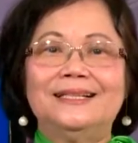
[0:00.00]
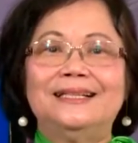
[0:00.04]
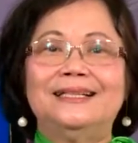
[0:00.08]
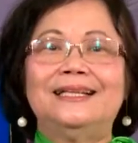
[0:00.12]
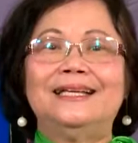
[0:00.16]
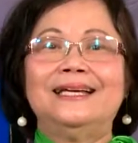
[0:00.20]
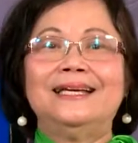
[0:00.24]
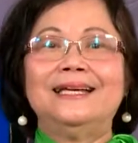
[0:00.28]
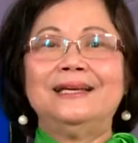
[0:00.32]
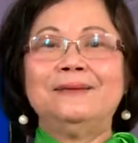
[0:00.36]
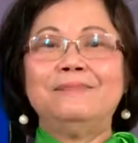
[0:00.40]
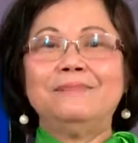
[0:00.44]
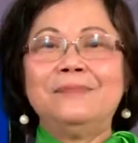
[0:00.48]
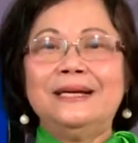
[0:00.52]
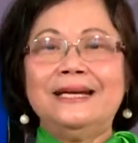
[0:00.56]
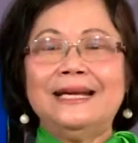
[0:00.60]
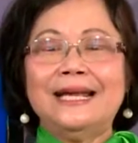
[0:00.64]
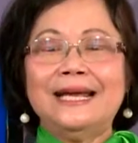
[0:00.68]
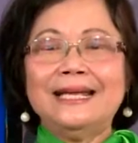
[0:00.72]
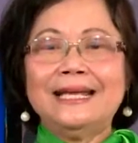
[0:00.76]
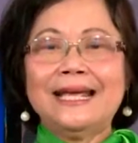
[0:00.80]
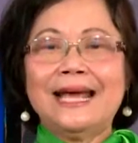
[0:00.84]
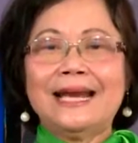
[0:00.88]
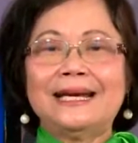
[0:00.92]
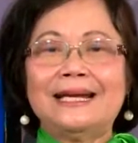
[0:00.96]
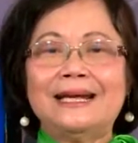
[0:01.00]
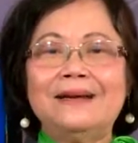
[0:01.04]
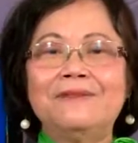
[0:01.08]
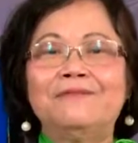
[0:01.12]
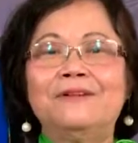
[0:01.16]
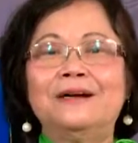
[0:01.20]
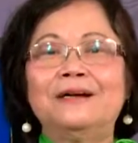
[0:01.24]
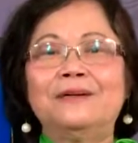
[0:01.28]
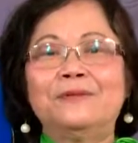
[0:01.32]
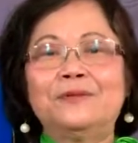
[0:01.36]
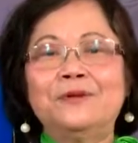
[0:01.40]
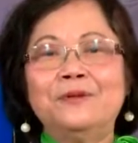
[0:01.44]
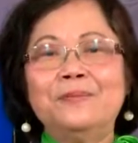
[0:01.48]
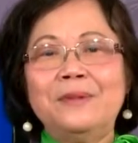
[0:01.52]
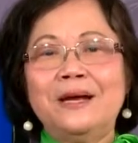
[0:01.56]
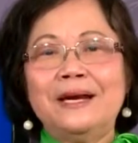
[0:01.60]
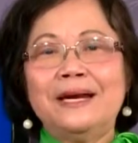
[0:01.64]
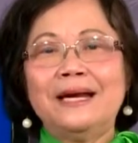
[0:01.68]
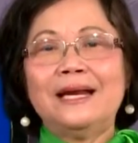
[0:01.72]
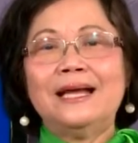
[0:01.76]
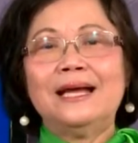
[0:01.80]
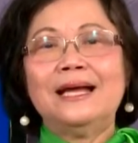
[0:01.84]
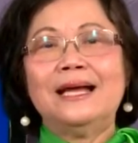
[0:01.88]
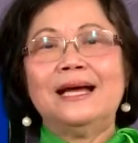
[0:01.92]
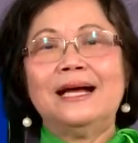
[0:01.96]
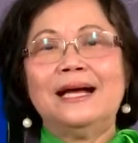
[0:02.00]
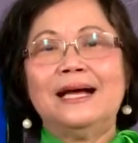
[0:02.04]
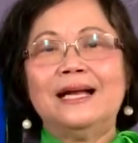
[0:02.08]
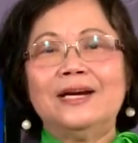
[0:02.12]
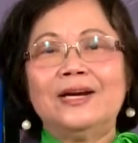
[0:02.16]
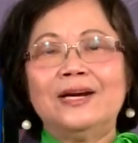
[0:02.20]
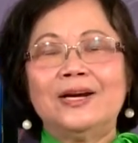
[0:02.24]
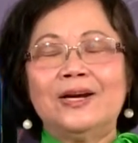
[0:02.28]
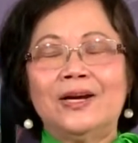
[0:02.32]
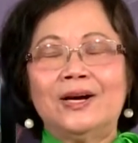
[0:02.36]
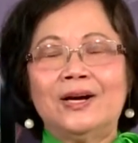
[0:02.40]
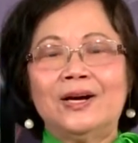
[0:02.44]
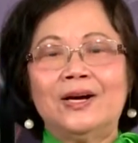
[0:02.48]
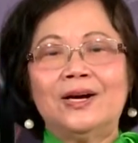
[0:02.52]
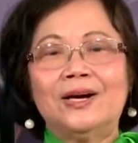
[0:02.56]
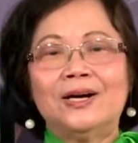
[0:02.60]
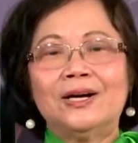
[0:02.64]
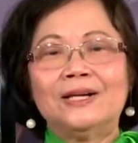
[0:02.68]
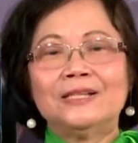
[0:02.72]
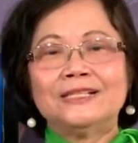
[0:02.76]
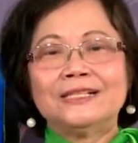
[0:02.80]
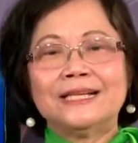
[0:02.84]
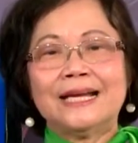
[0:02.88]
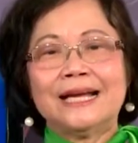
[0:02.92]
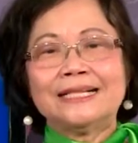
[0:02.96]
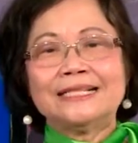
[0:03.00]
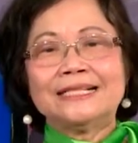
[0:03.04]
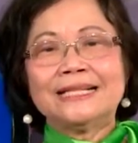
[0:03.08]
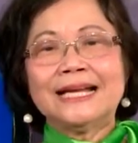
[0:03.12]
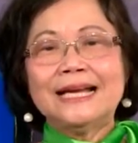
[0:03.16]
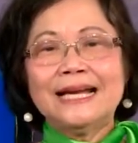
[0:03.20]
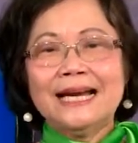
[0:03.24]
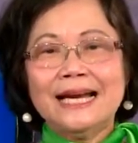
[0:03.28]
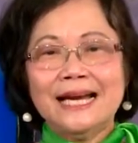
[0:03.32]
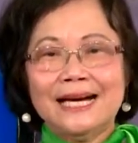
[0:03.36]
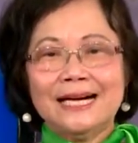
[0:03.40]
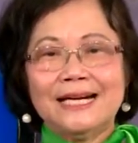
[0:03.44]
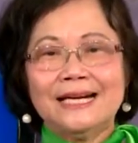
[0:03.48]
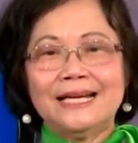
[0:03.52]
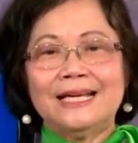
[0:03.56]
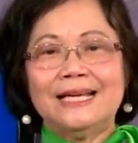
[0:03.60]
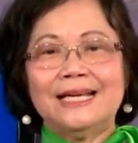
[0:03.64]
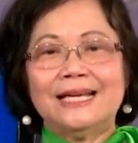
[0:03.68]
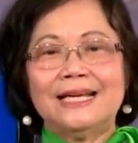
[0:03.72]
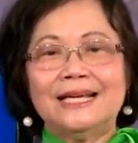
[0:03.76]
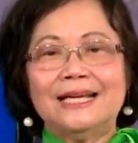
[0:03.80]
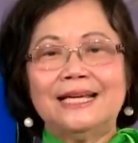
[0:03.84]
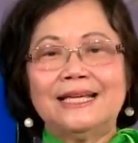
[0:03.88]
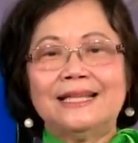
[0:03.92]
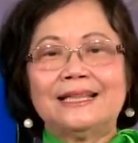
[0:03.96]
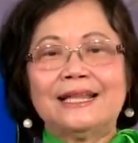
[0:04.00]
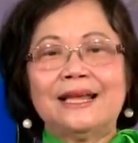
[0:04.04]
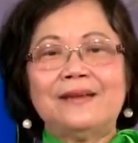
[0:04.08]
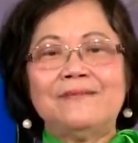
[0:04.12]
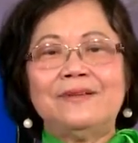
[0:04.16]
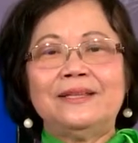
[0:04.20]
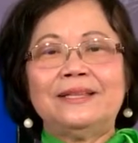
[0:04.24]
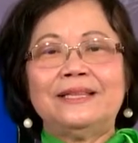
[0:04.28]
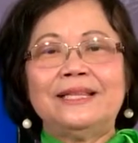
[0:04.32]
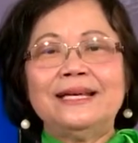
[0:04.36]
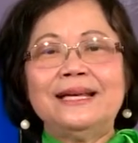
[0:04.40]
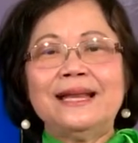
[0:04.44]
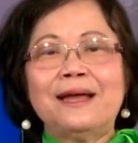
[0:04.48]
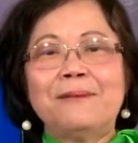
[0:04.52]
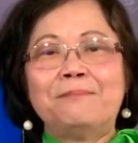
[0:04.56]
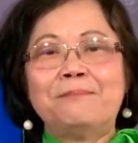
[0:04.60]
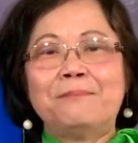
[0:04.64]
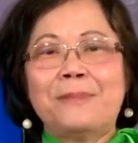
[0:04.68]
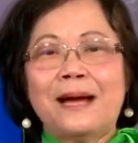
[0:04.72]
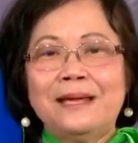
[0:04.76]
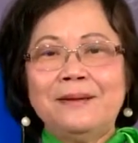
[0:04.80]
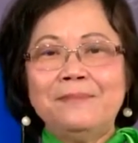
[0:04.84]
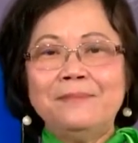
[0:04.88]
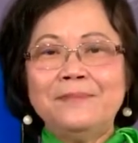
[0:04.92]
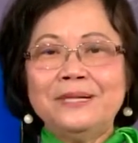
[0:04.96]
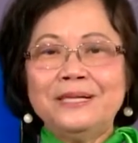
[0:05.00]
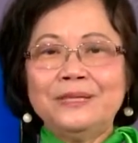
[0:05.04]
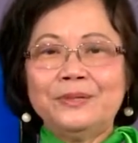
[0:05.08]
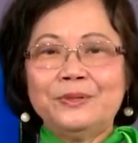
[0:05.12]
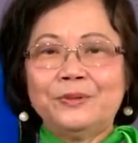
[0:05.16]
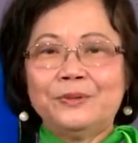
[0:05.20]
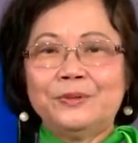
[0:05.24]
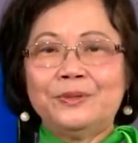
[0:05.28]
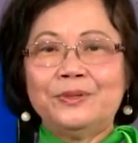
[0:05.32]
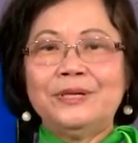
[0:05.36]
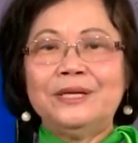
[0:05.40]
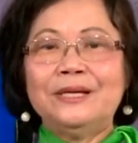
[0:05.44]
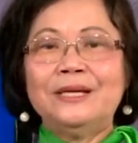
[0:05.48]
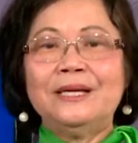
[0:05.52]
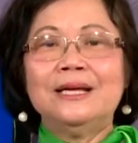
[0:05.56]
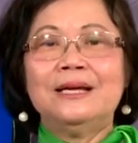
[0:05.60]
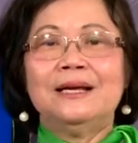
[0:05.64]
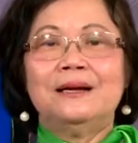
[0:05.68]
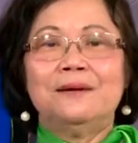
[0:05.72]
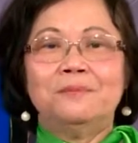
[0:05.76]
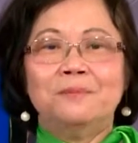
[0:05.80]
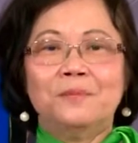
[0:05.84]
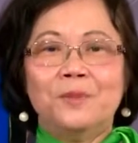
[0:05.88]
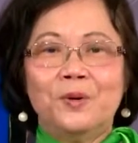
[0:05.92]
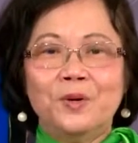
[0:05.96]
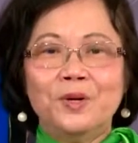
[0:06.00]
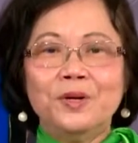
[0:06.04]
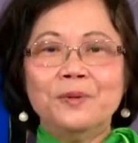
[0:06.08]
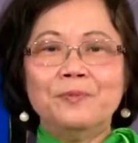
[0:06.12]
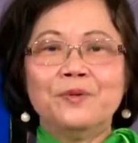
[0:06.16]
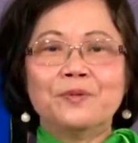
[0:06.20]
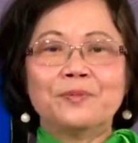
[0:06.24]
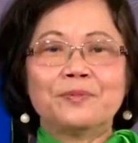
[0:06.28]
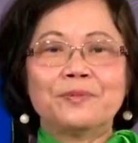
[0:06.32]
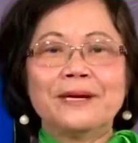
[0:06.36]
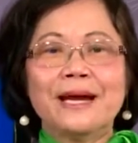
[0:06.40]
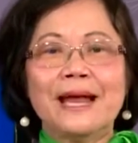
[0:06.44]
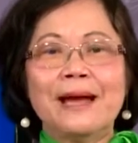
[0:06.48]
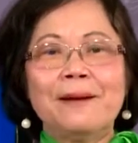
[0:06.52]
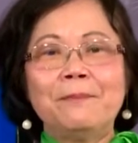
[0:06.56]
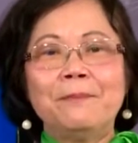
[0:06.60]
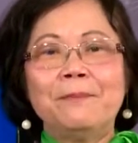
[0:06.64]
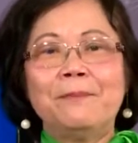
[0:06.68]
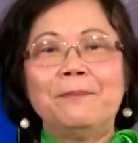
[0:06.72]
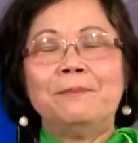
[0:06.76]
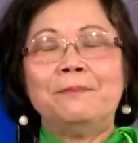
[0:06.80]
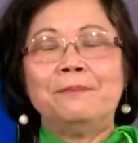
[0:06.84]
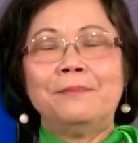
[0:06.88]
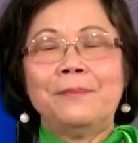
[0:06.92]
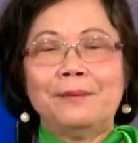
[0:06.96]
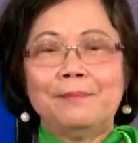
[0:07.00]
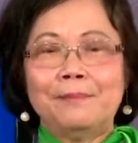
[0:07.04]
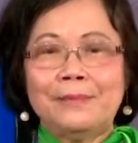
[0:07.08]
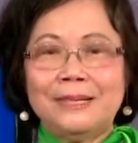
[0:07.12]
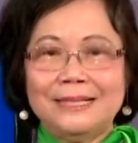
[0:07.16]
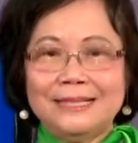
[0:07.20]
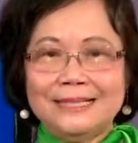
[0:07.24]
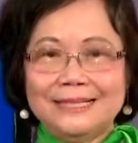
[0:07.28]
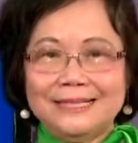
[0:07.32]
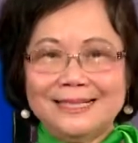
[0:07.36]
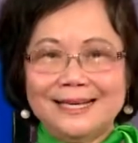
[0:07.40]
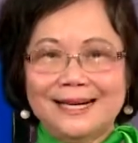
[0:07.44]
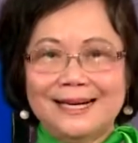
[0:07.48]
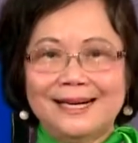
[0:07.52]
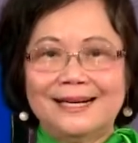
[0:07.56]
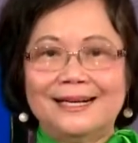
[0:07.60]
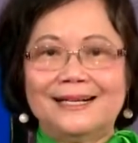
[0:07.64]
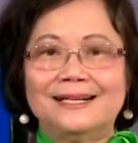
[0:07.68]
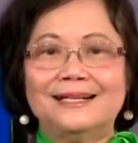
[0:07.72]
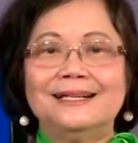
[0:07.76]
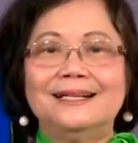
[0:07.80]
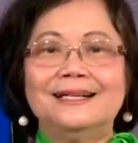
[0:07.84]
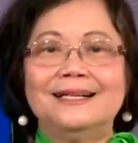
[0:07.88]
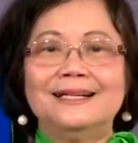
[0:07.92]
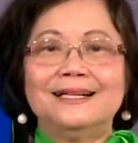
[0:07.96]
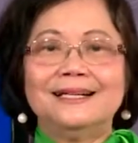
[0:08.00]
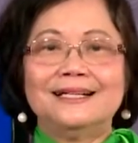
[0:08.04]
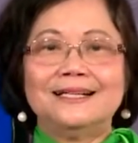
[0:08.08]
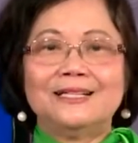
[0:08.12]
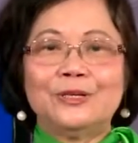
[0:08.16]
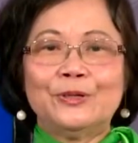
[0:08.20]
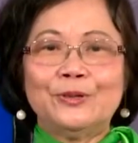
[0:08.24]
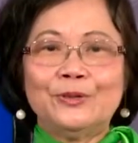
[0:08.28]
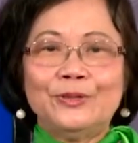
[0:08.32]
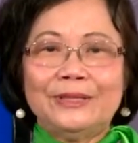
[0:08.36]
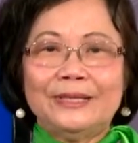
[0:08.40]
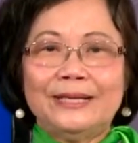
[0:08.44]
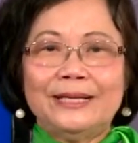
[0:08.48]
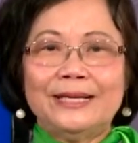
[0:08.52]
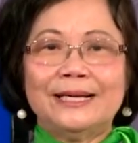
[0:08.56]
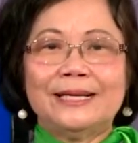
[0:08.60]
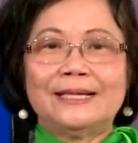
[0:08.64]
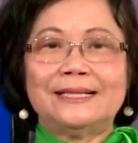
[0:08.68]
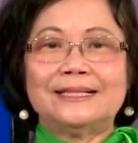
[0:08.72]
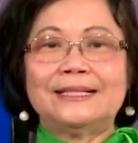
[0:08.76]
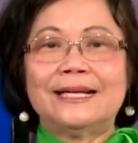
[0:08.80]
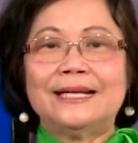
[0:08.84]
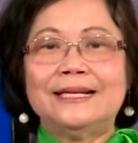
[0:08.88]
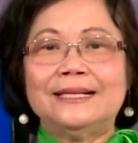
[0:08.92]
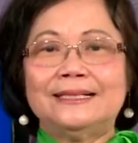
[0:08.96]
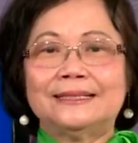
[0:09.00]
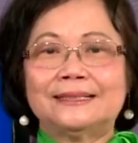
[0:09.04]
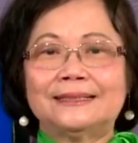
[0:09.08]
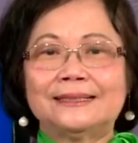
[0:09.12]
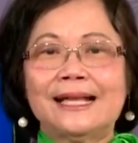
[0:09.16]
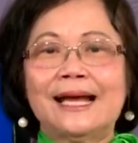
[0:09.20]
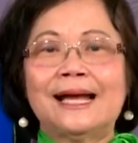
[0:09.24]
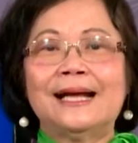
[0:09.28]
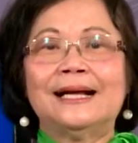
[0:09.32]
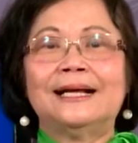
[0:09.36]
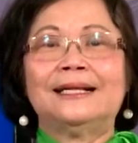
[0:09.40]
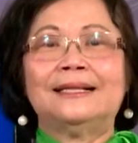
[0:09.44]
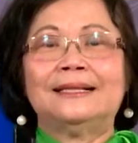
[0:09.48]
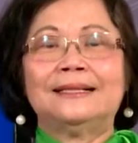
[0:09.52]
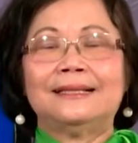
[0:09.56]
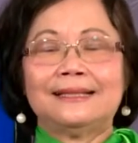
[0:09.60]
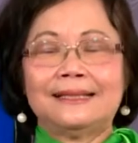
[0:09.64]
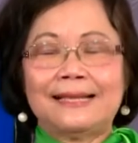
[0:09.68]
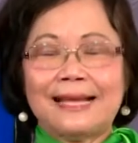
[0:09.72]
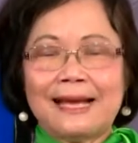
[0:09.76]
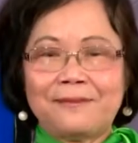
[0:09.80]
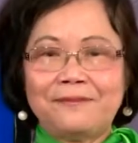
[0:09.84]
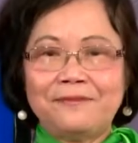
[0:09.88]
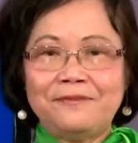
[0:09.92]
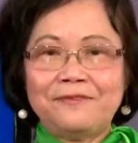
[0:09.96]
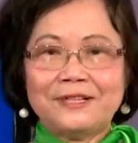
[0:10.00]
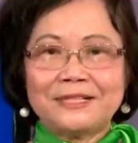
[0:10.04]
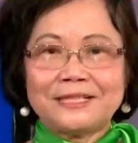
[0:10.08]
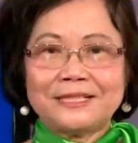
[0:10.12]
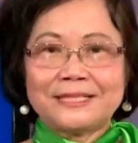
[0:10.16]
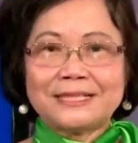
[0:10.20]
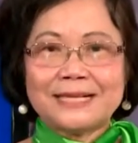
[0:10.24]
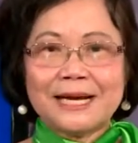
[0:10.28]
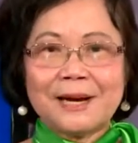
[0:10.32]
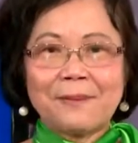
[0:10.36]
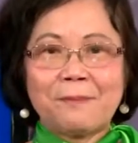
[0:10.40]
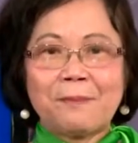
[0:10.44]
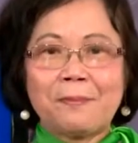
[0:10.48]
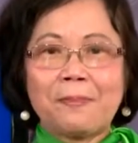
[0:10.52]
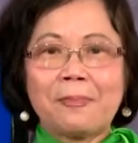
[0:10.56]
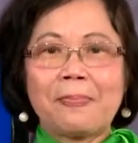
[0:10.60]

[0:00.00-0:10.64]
thì mình để dành cái phần của mình nó sẽ sinh lời tại vì tới năm 70 tuổi mỗi một năm mà mình chờ số tiền sẽ được tăng 8%.